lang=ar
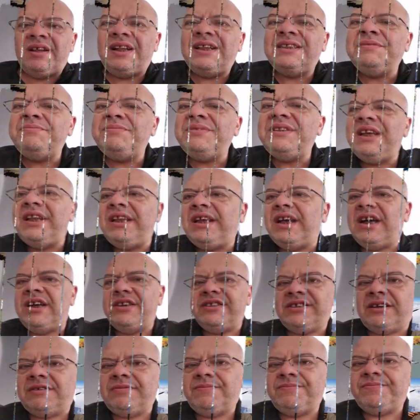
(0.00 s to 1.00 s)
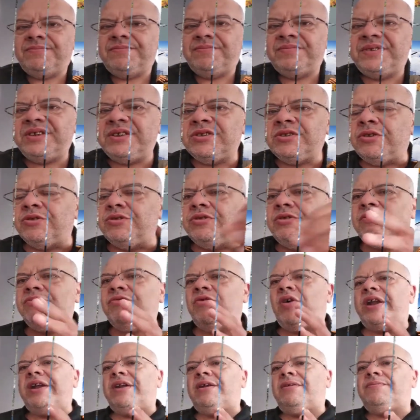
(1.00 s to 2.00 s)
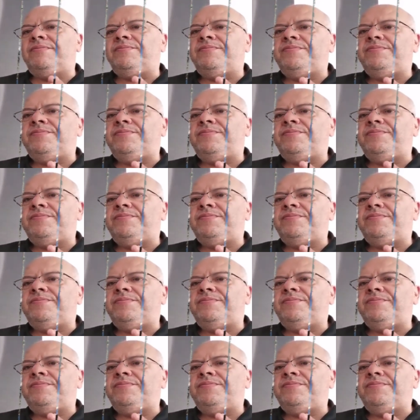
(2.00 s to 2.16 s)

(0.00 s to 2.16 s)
لازم دير سي طون دوفوار